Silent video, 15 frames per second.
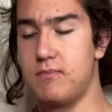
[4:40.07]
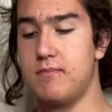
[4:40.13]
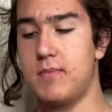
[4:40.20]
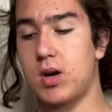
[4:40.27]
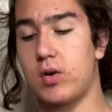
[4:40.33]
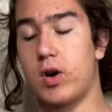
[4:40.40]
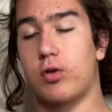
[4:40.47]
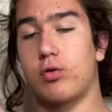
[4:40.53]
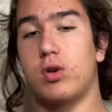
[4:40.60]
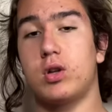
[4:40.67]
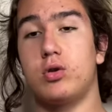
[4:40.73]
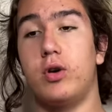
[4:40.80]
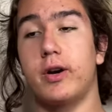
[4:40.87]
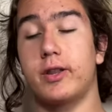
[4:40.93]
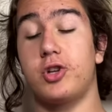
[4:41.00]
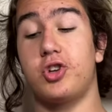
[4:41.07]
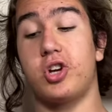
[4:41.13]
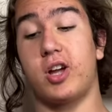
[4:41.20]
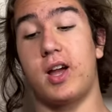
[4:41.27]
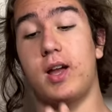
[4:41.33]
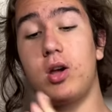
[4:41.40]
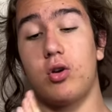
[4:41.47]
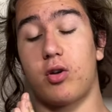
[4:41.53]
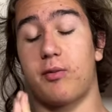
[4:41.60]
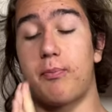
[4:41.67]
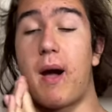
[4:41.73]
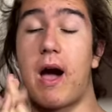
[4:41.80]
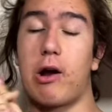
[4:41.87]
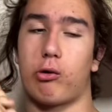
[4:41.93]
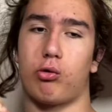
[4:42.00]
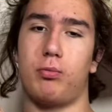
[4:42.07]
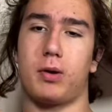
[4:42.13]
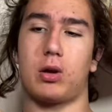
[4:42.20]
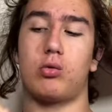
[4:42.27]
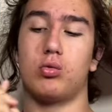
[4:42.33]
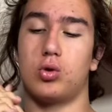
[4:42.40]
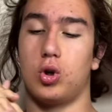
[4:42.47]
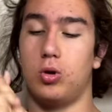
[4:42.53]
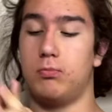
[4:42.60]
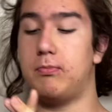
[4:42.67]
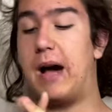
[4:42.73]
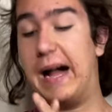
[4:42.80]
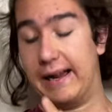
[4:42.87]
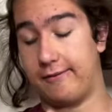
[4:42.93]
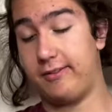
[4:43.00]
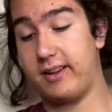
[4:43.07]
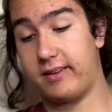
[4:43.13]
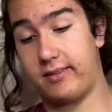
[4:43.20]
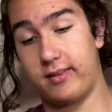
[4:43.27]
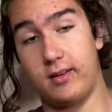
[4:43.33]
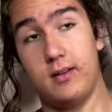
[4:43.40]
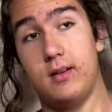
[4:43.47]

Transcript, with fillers: macOS 14 che io spero soprattutto in un bug fix.